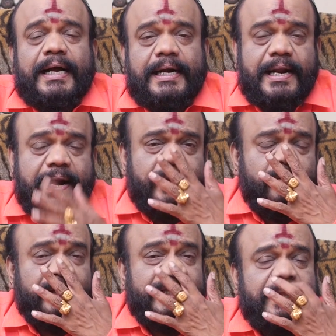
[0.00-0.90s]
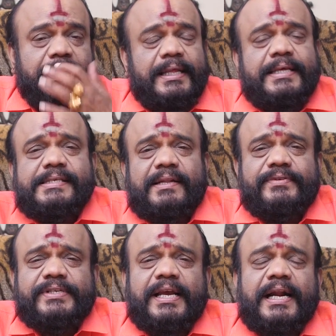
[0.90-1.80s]
கண்ணாடி உடைக்கிறதுனே சில
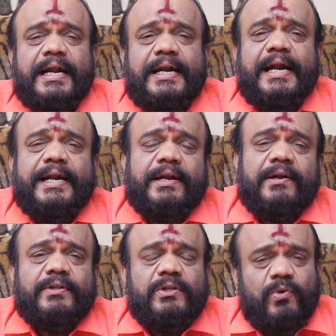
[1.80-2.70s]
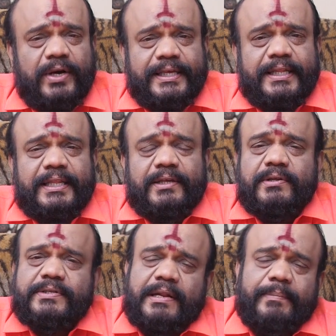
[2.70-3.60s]
விஷயங்கள் கண்ணாடிகளை வந்து
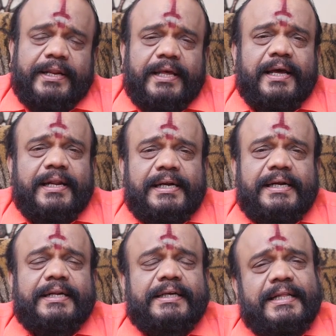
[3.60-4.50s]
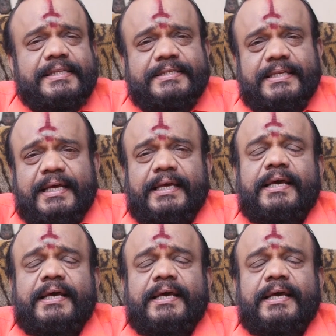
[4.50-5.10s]
உடைக்கிறதுக்கு சில பரிகாரங்கள் இருக்குது அது சில